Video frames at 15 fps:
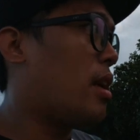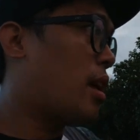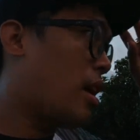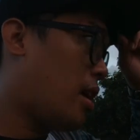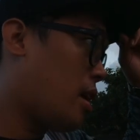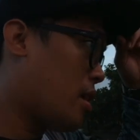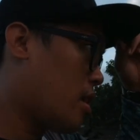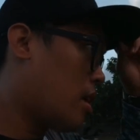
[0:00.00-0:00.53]

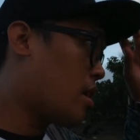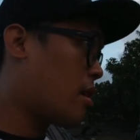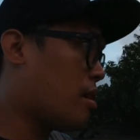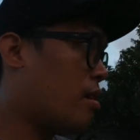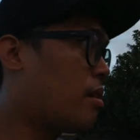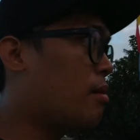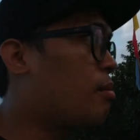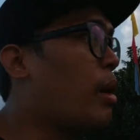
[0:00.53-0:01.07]
Then, uh,
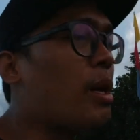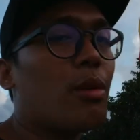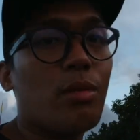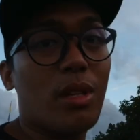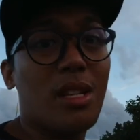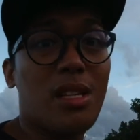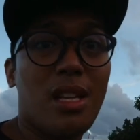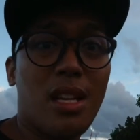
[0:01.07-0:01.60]

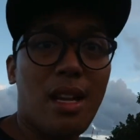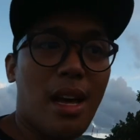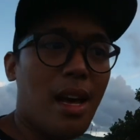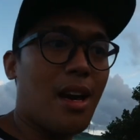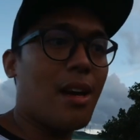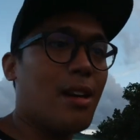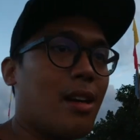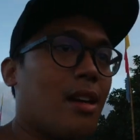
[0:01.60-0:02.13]
meron din
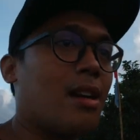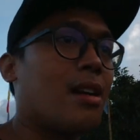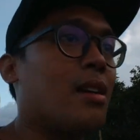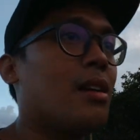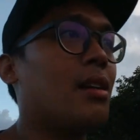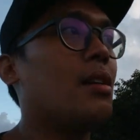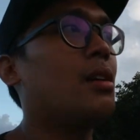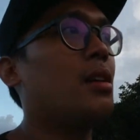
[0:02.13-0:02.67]
silang
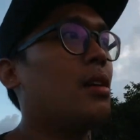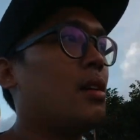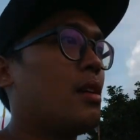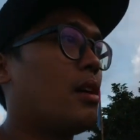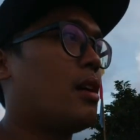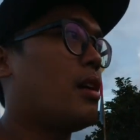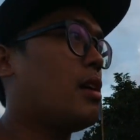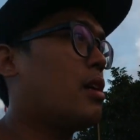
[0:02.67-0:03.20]

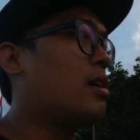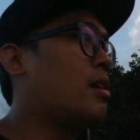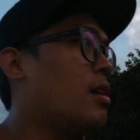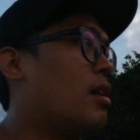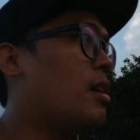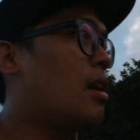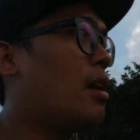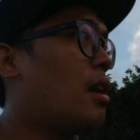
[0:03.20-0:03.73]

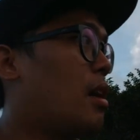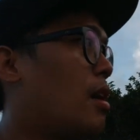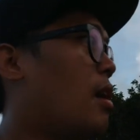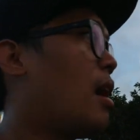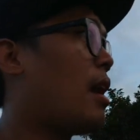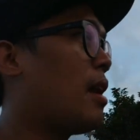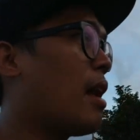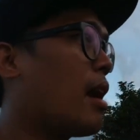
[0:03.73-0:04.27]
uh,
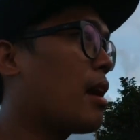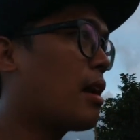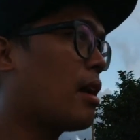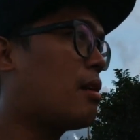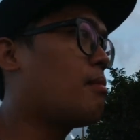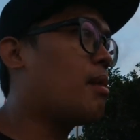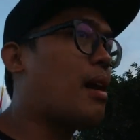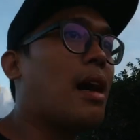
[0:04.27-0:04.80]

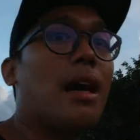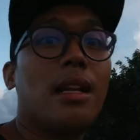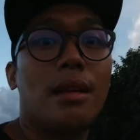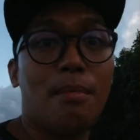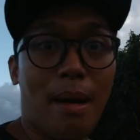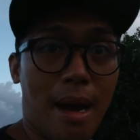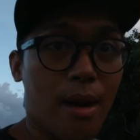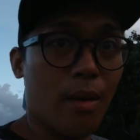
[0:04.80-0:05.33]
alagang mga
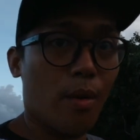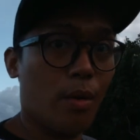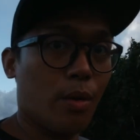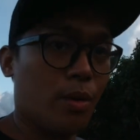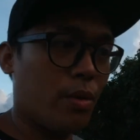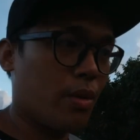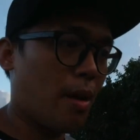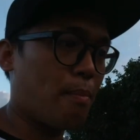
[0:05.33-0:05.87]

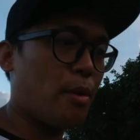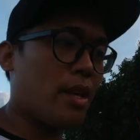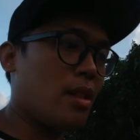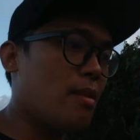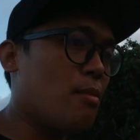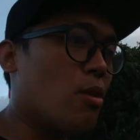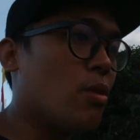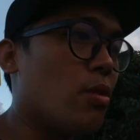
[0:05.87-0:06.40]
alimango na
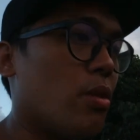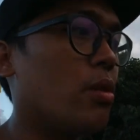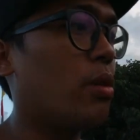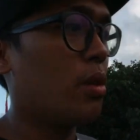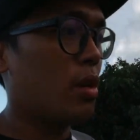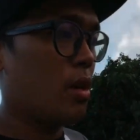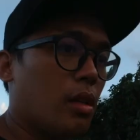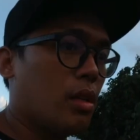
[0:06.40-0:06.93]
pwede
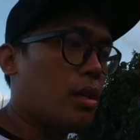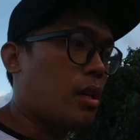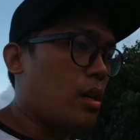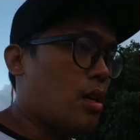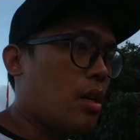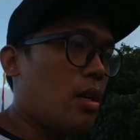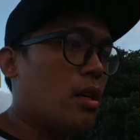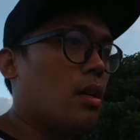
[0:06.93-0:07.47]
mong
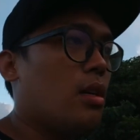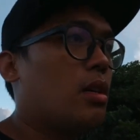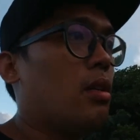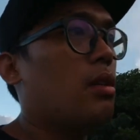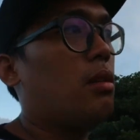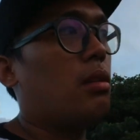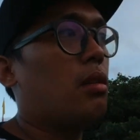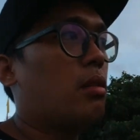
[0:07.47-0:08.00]

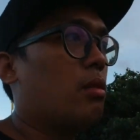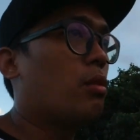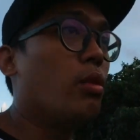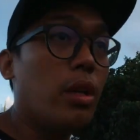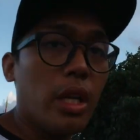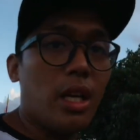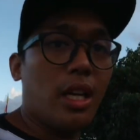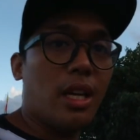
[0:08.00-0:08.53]
uh,
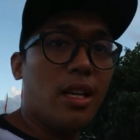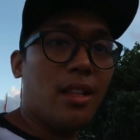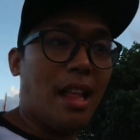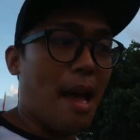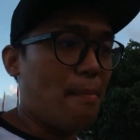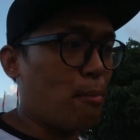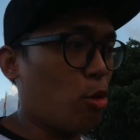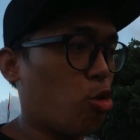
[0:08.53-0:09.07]

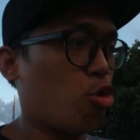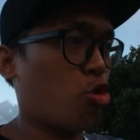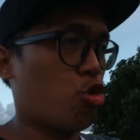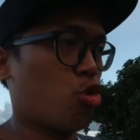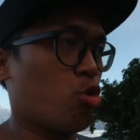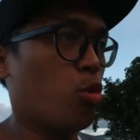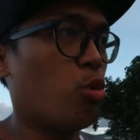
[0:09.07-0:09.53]
hulihin tapos